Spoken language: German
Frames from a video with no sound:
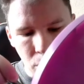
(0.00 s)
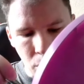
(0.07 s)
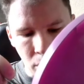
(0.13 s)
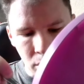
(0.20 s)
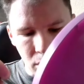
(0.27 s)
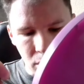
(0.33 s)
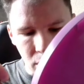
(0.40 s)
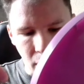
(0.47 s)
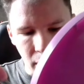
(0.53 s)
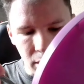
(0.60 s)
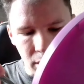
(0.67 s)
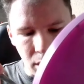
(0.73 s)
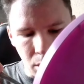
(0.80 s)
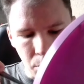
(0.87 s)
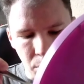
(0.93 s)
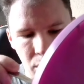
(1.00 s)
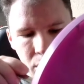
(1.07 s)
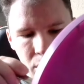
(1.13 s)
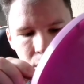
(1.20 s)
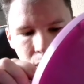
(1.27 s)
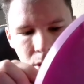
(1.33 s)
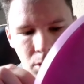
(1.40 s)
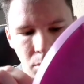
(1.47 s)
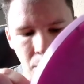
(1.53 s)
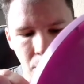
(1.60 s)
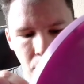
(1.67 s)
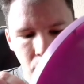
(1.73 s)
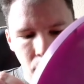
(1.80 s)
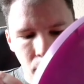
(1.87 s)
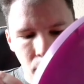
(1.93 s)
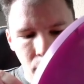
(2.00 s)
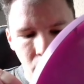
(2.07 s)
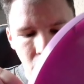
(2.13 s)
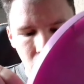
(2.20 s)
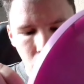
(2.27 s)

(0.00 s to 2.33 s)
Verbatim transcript: Zwischendurch könnte sein, dass ein bisschen